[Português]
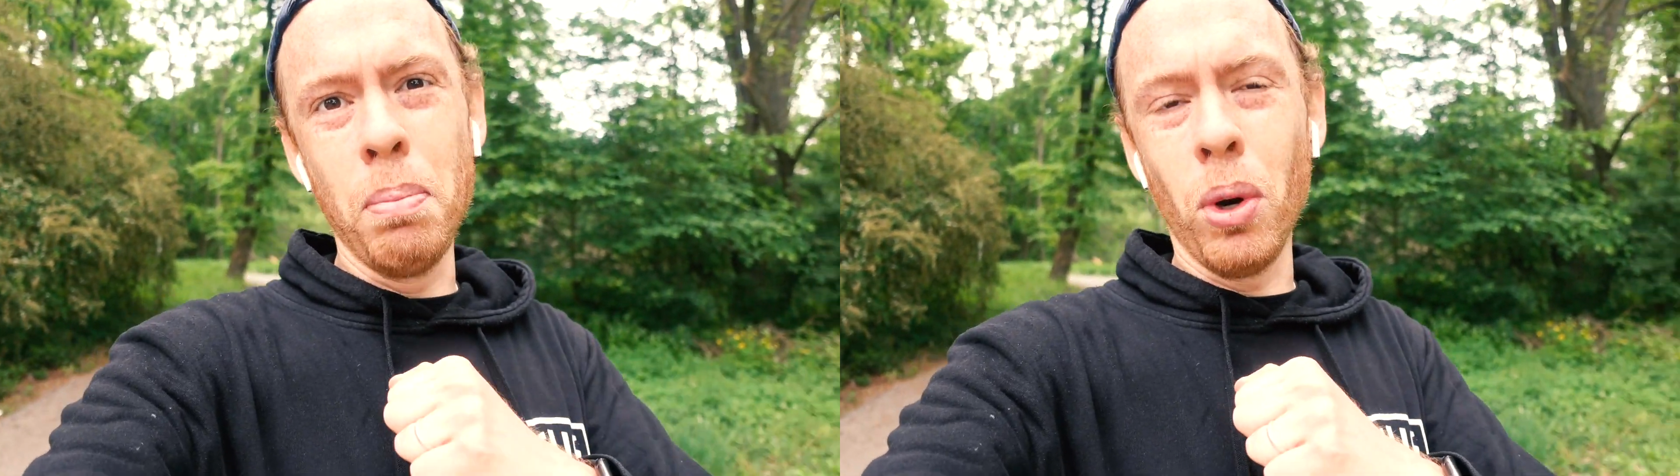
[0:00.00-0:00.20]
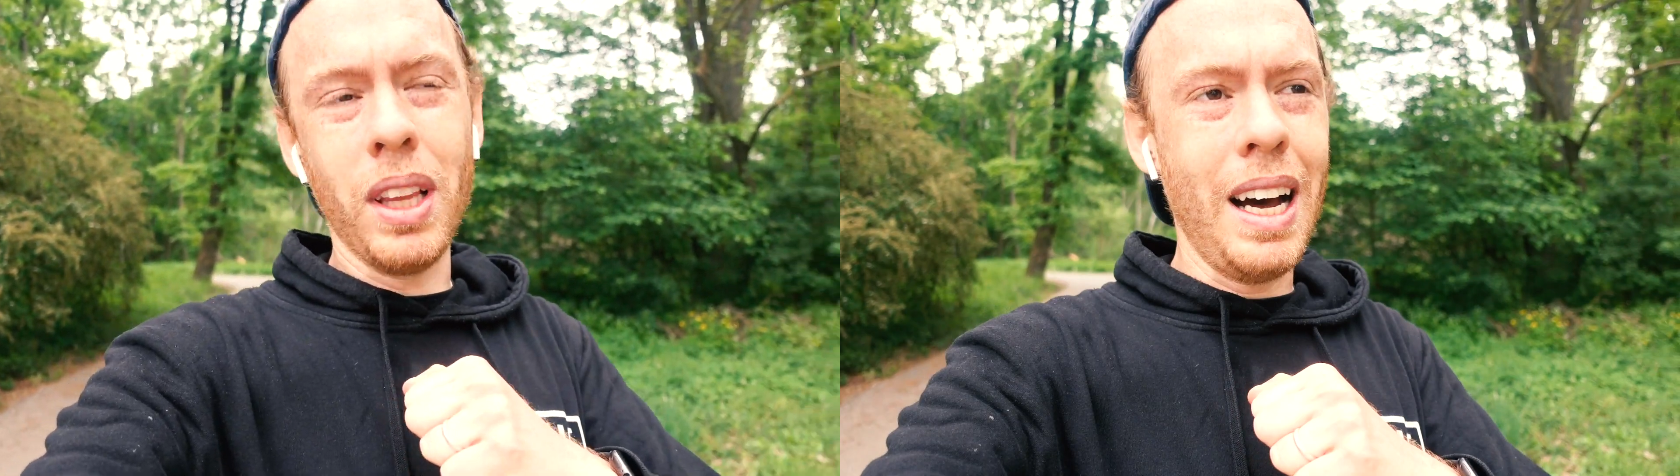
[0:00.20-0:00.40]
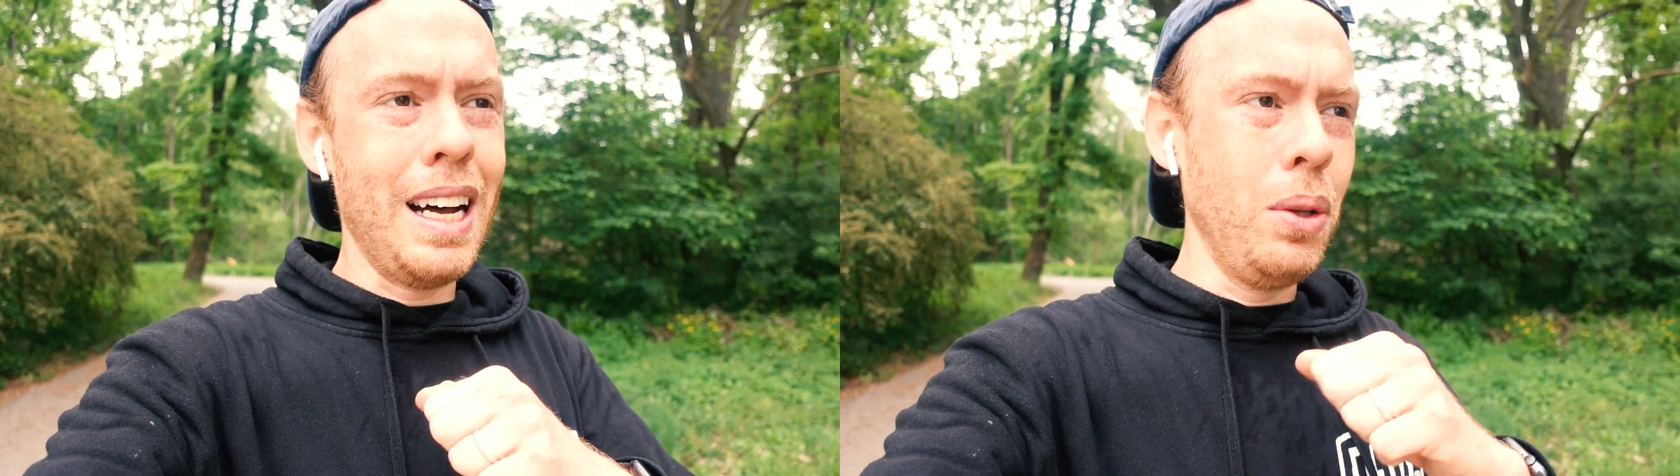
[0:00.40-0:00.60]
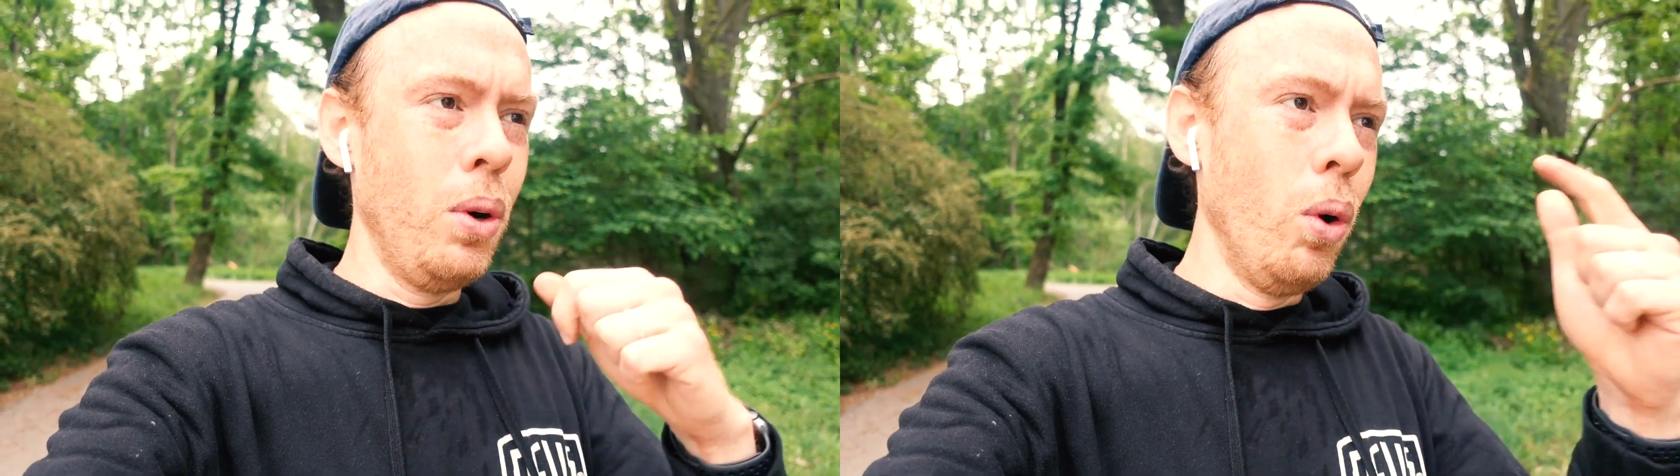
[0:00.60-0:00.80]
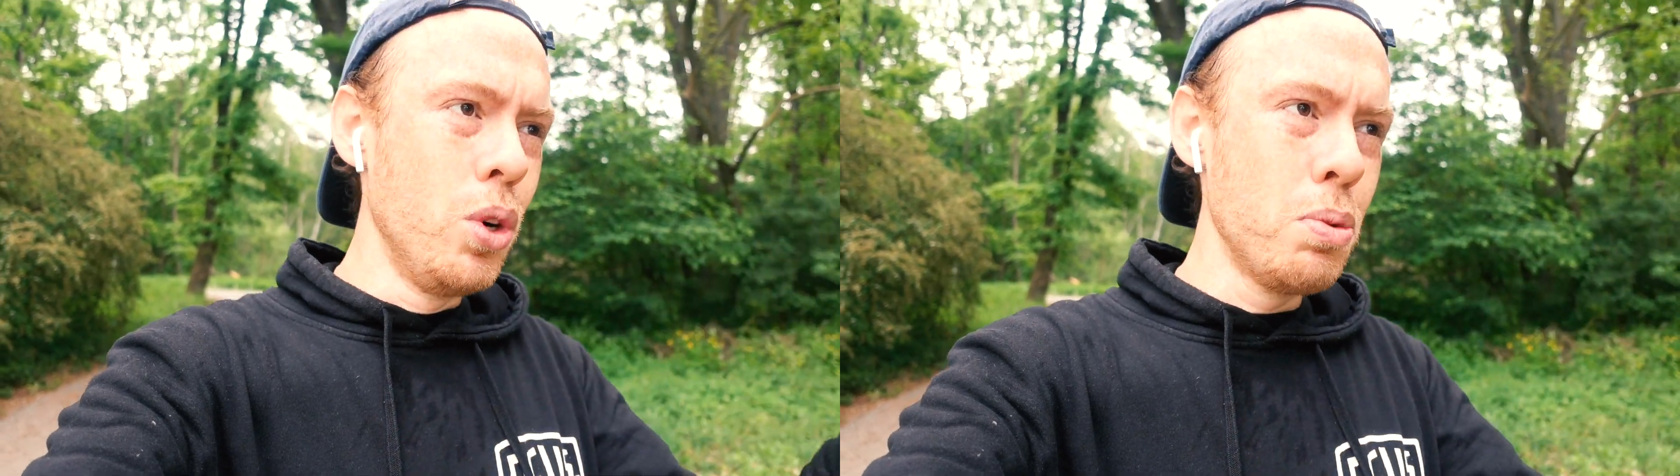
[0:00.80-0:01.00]
importado
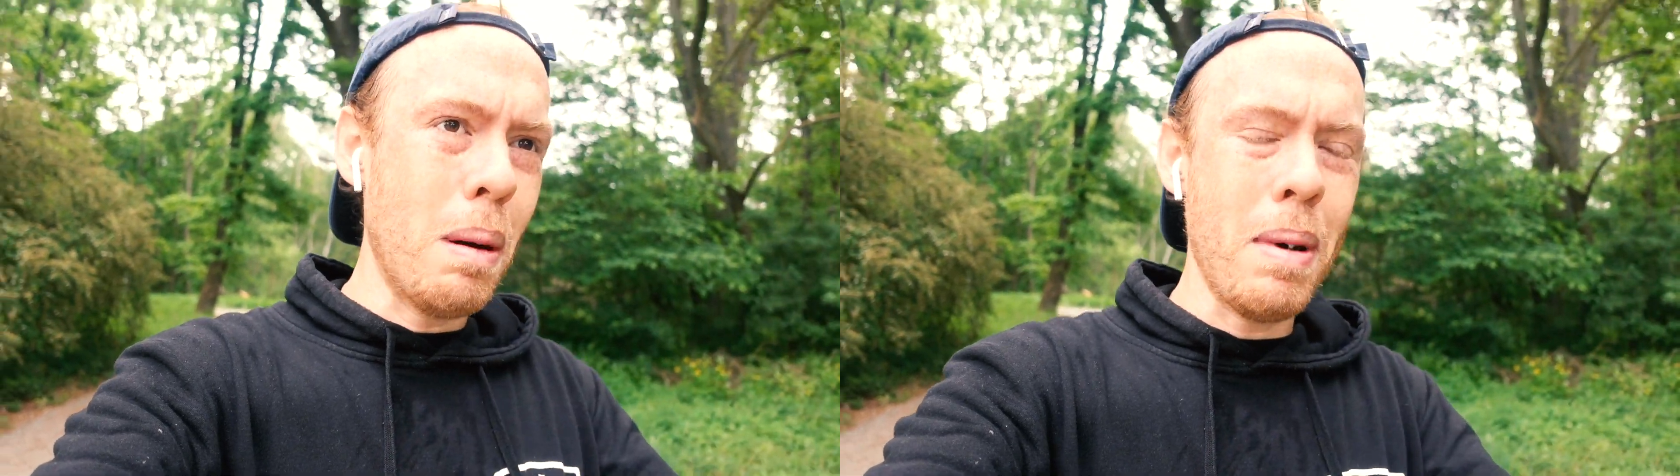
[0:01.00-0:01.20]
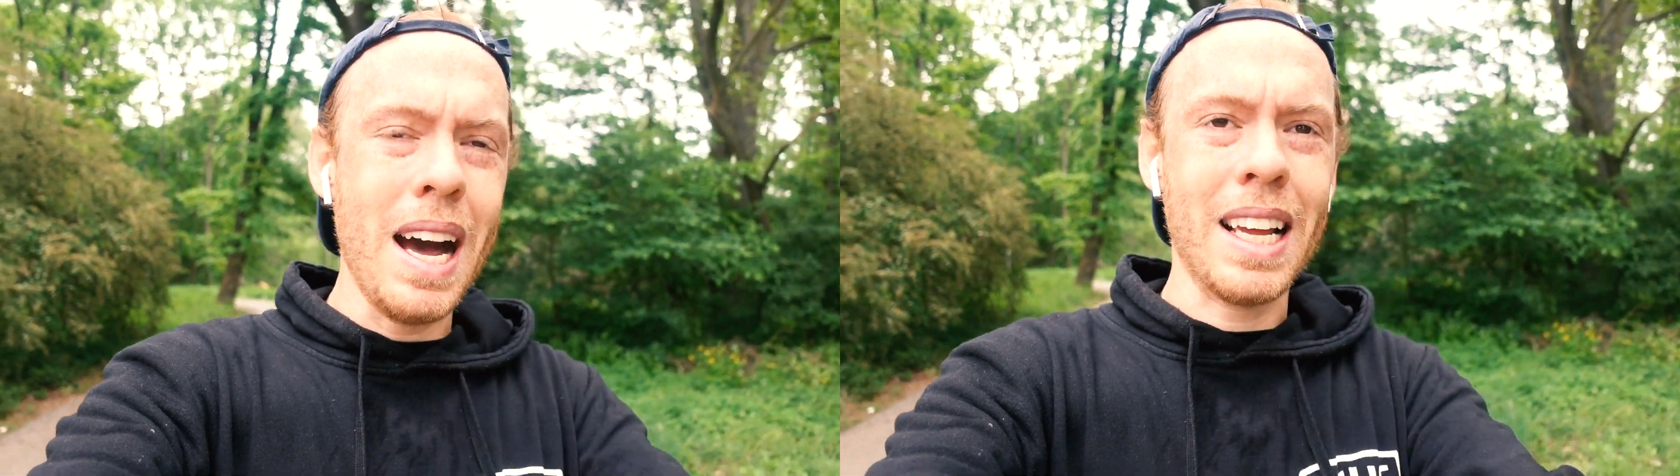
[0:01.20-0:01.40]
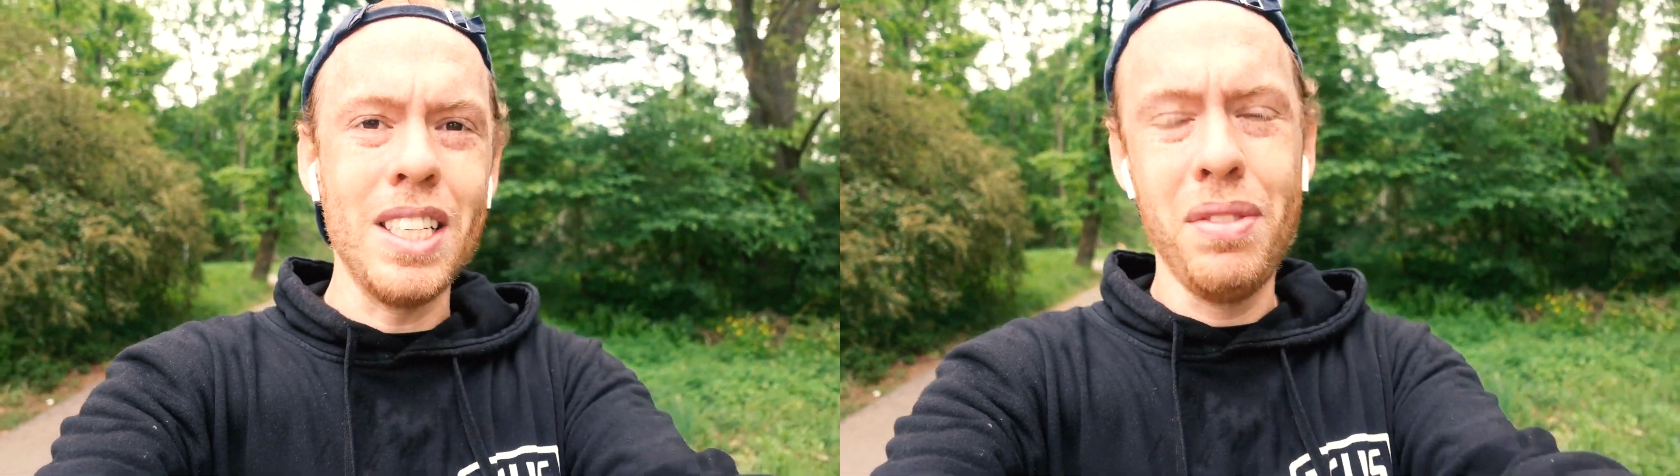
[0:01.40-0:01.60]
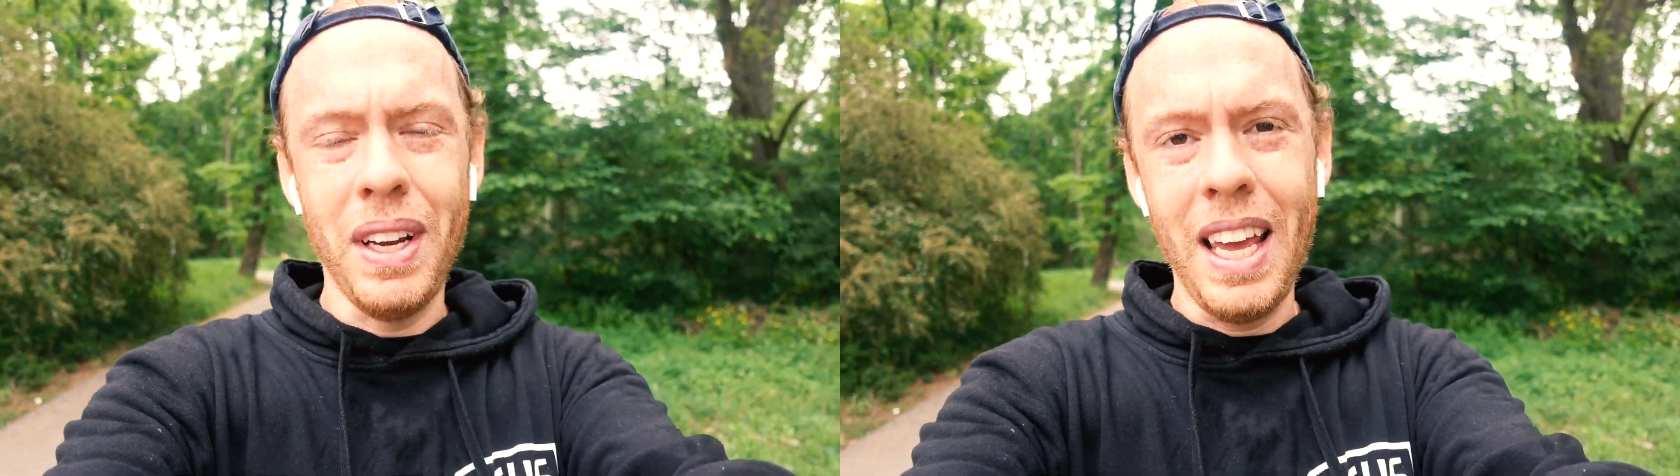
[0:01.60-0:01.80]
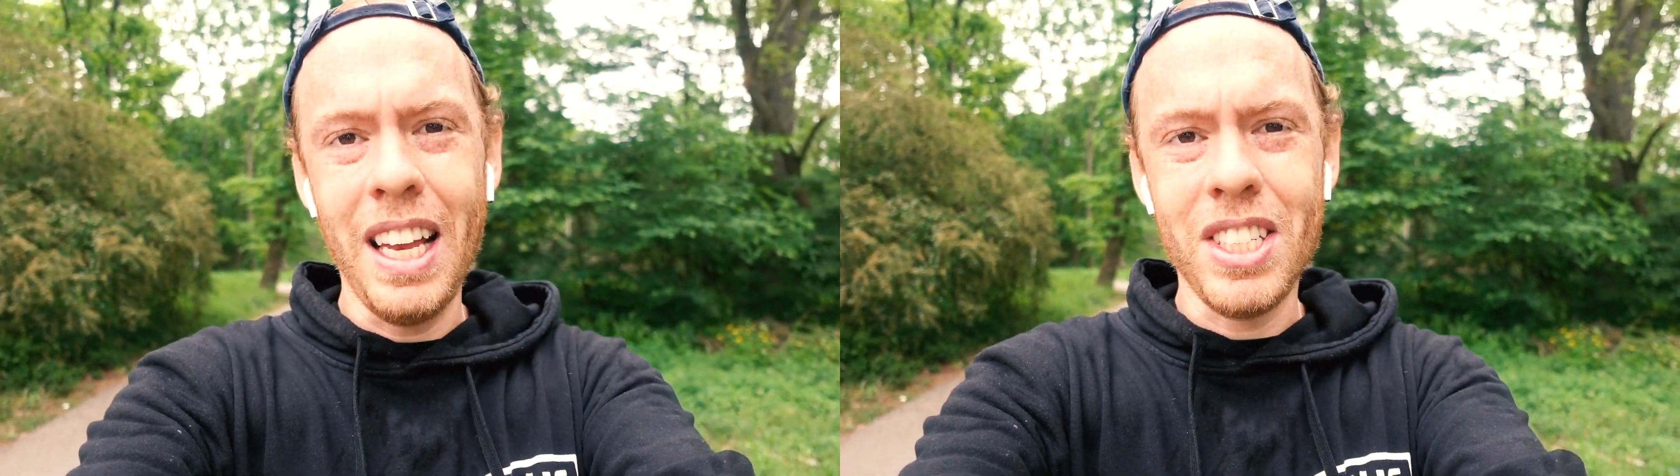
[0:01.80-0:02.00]
ou de uma marca
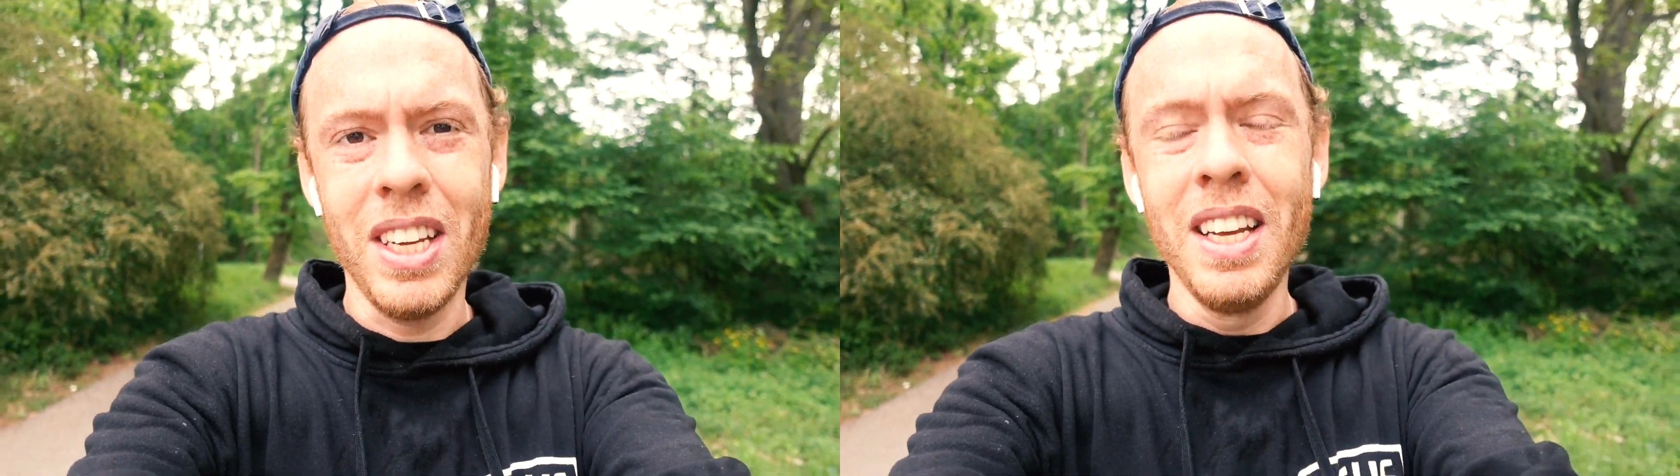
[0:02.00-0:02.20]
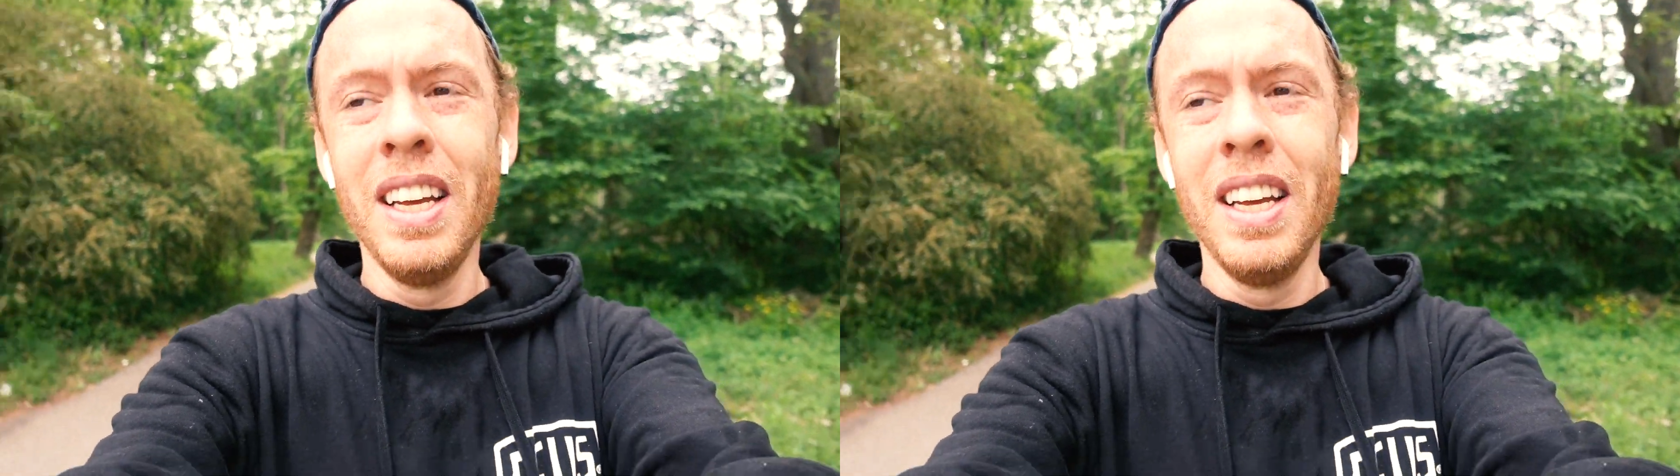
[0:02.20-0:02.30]
diferente.